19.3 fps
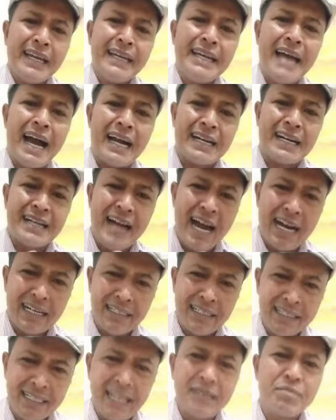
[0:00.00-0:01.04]
Nah,
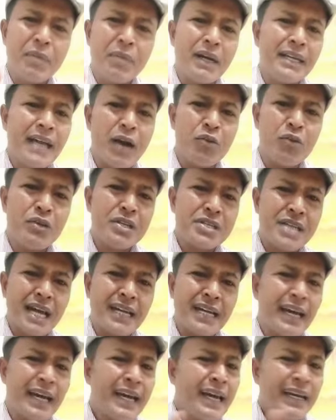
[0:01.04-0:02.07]
kehadiran beliau di
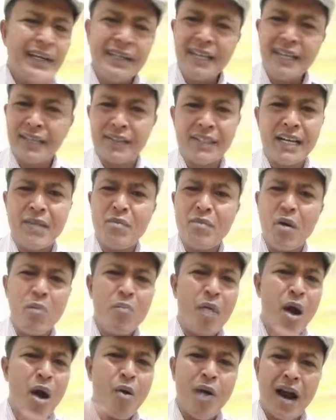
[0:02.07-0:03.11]
sana, dia tidak
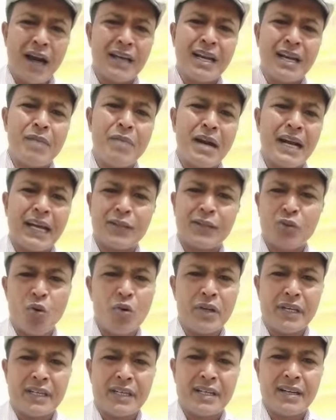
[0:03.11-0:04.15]
membawa agama
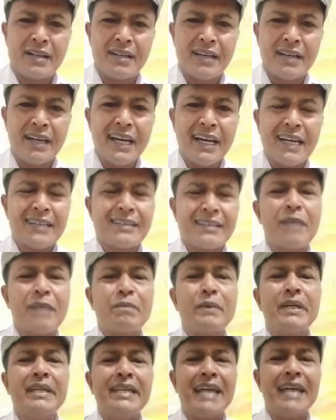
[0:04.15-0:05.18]
Katolik
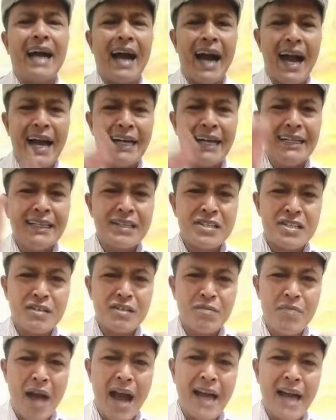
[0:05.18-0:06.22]
tapi dia hadir
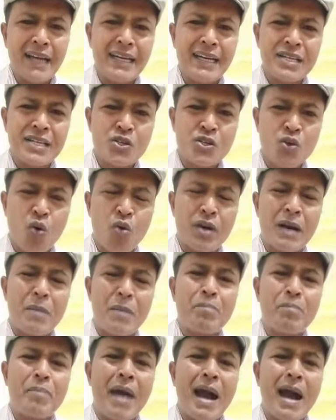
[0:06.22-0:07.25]
sebagai
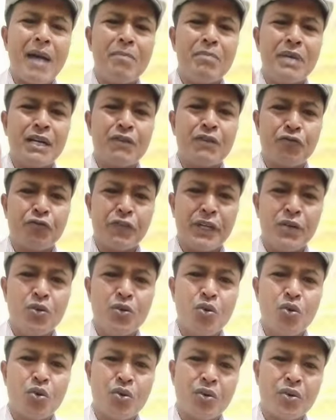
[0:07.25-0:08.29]
seorang public
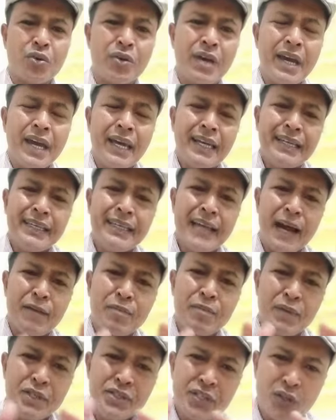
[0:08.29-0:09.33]
figur yang
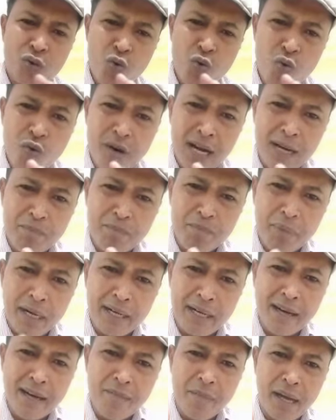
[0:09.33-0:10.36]
menyerukan
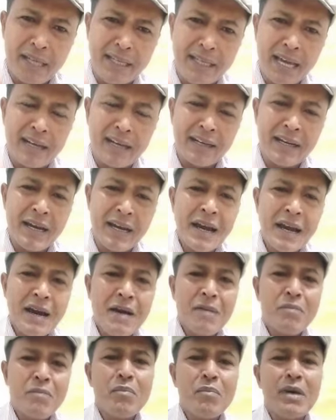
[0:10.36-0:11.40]
perdamaian,
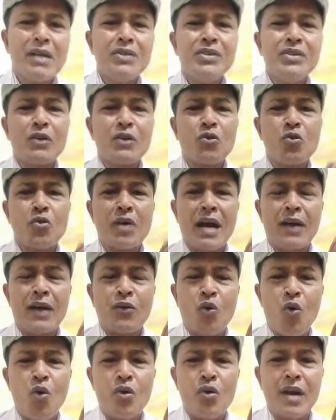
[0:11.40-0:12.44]

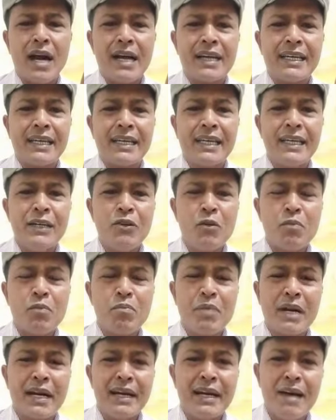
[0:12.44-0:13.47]
menyerukan orang hidup
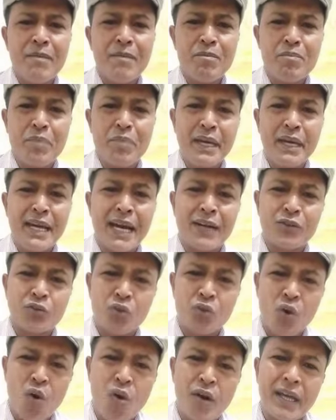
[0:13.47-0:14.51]
berdampingan,
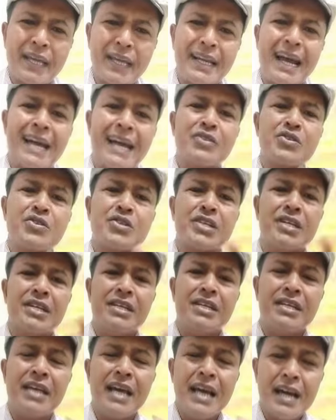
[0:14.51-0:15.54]

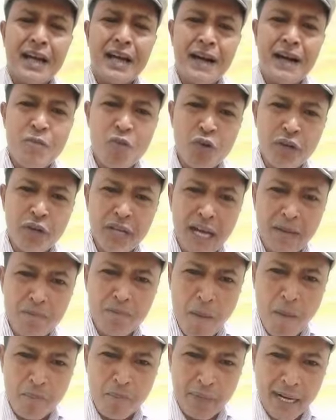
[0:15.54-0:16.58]
toleransi, kemudian
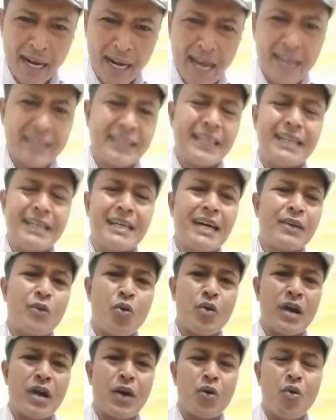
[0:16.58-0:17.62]
memperhatikan
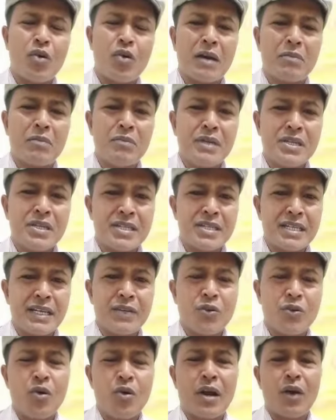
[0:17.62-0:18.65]
orang-orang miskin,
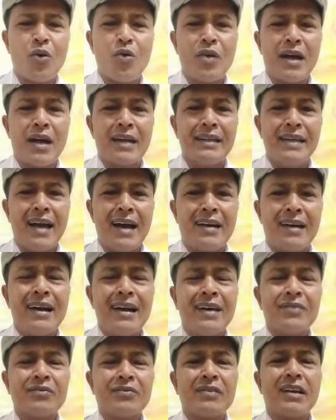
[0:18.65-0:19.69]
orang-orang yang
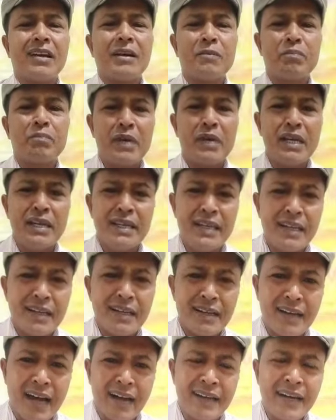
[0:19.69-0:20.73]

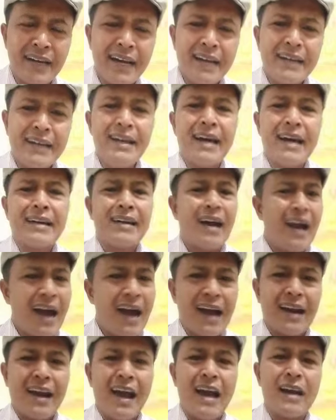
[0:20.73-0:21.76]
terpinggirkan, dan
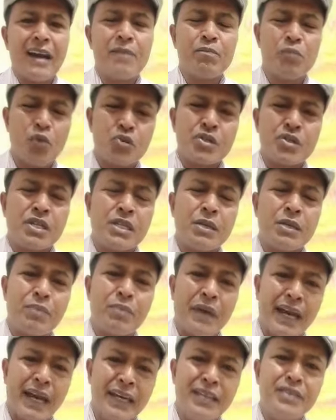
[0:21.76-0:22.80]
hal-hal positif
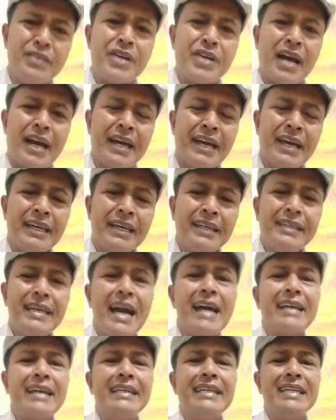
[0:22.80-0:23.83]
lainnya
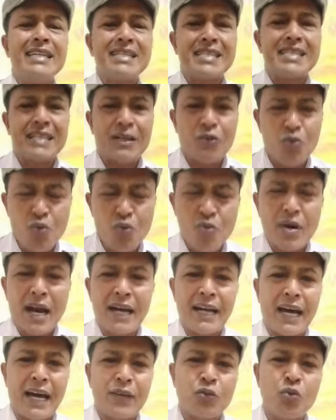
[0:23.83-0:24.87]
yang
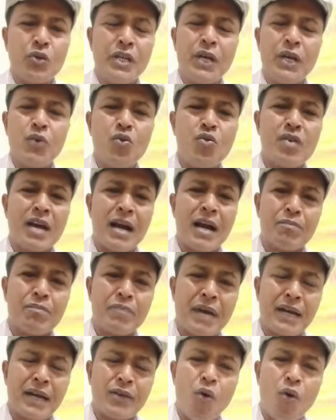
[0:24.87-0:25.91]
diserukan atau
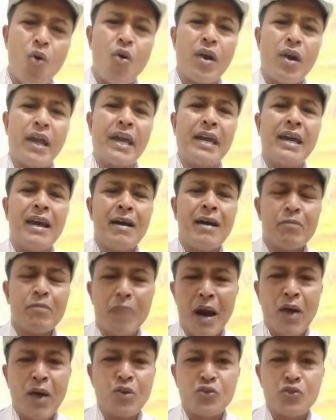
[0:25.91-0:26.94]
diungkapkan oleh
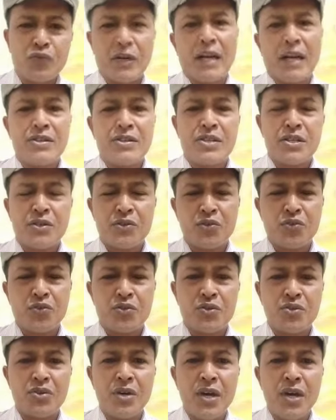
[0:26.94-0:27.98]
Paus
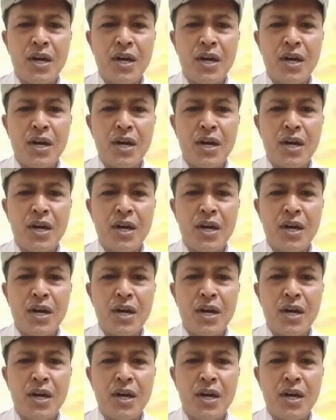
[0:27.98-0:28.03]
Fransiskus.